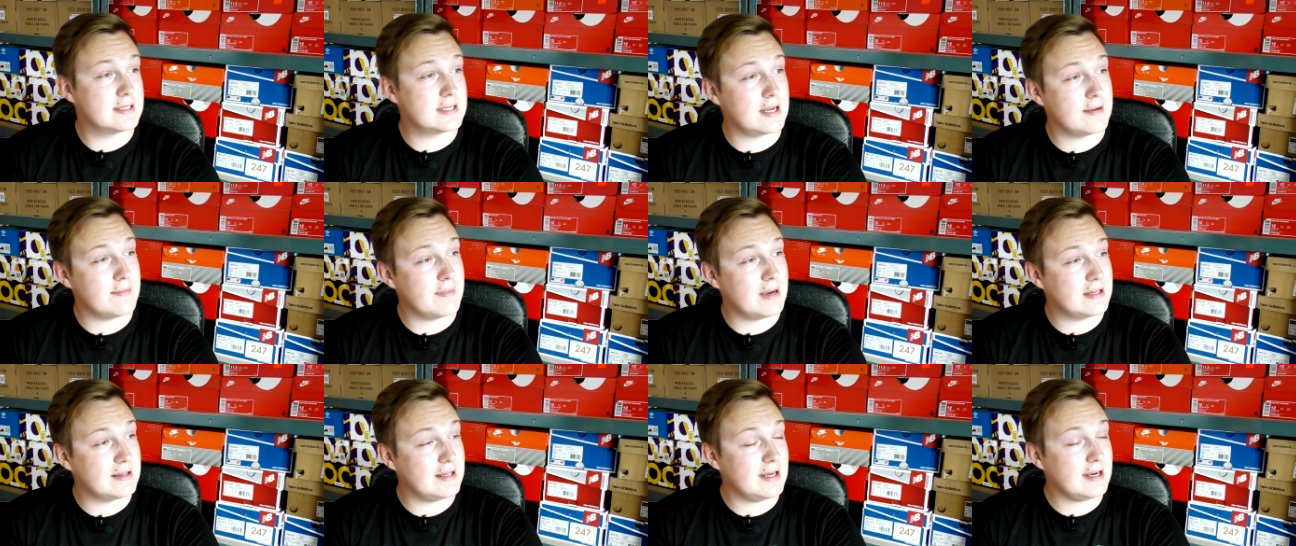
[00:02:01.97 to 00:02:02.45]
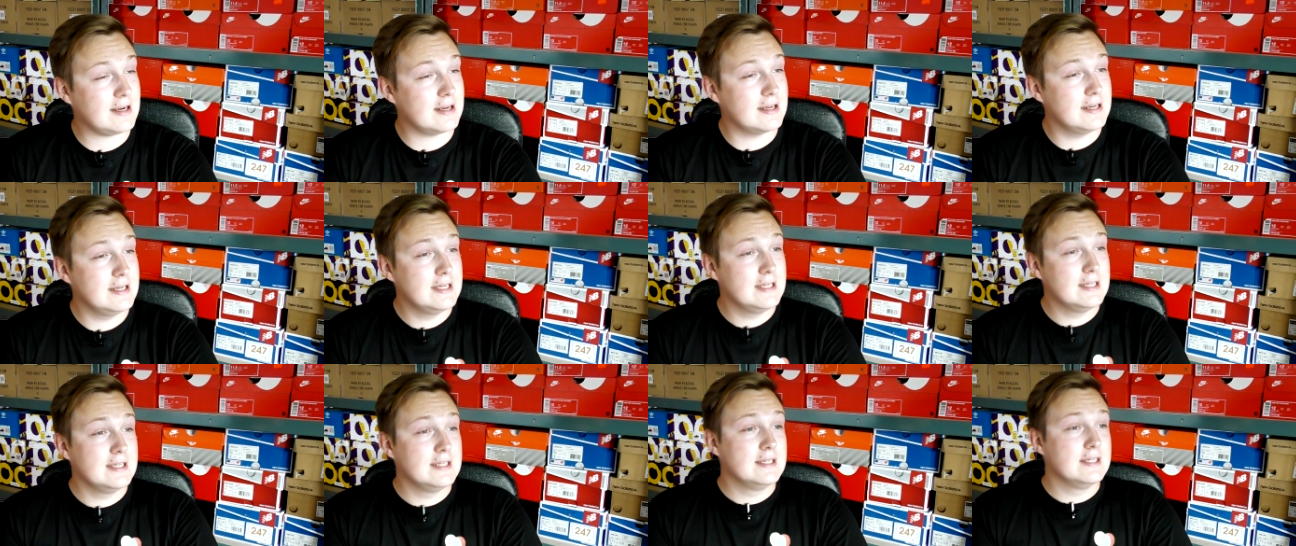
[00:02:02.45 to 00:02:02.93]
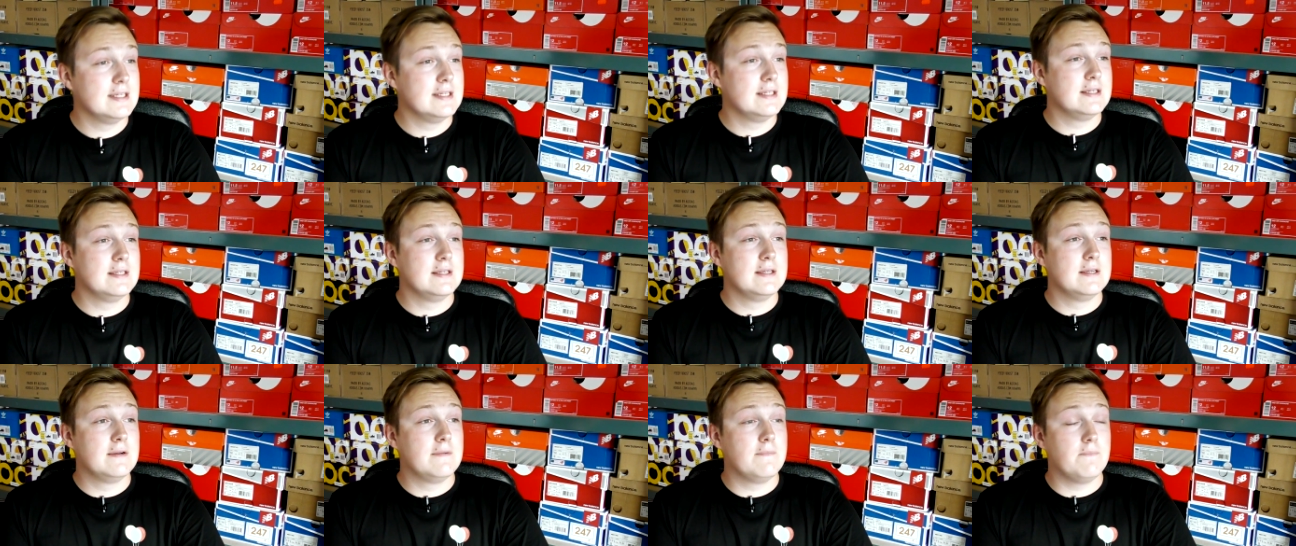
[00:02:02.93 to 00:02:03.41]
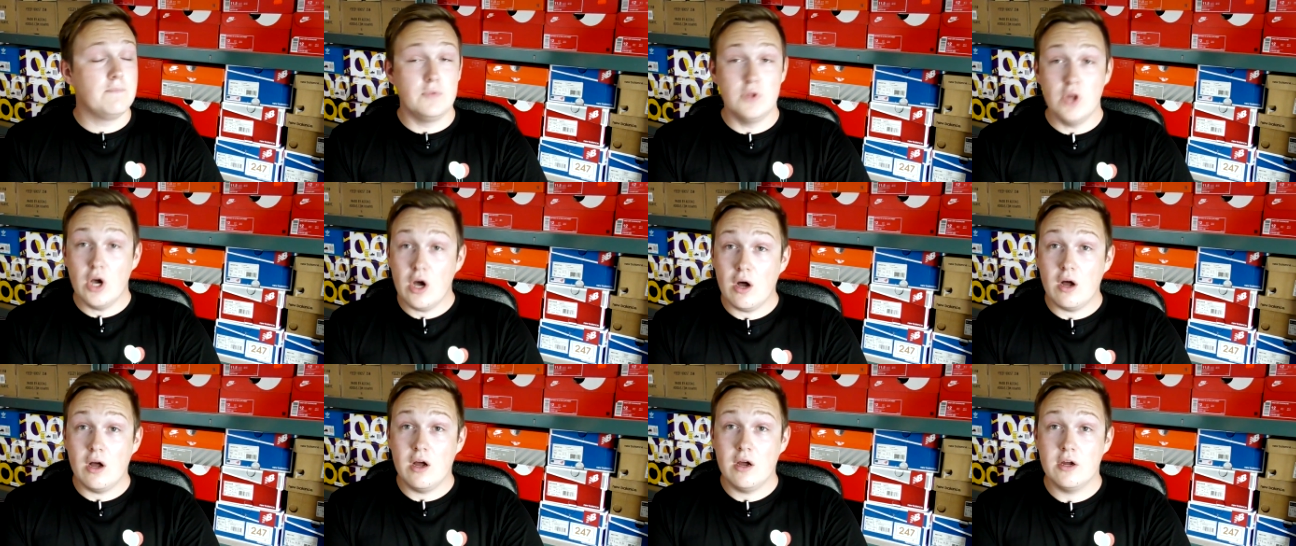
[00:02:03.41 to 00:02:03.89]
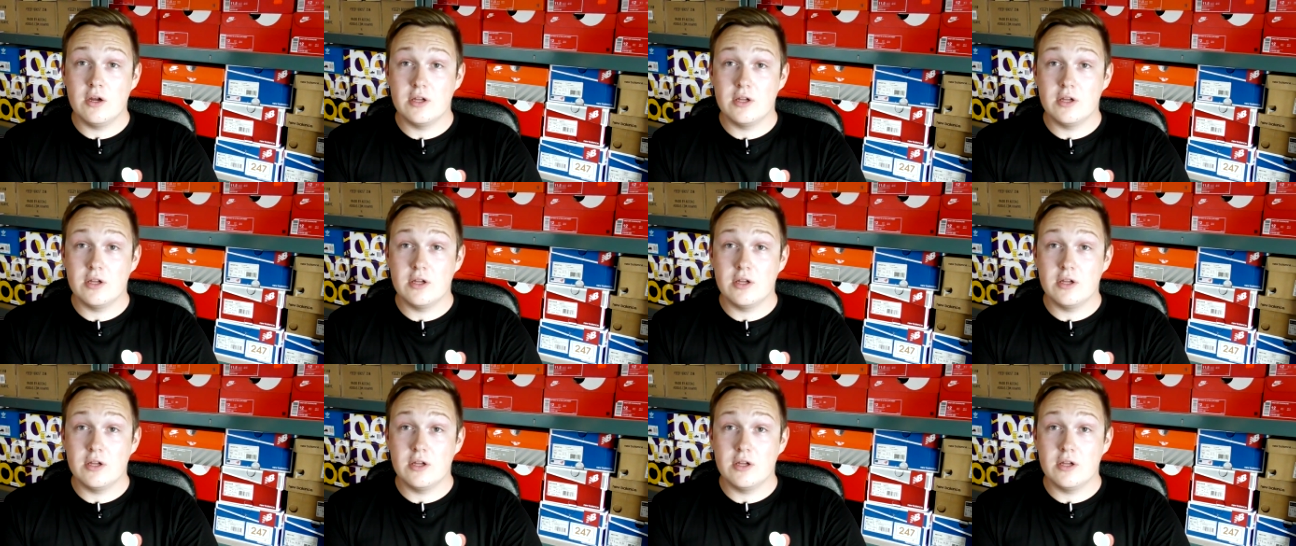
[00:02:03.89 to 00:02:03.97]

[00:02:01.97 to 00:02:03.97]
schematach. No,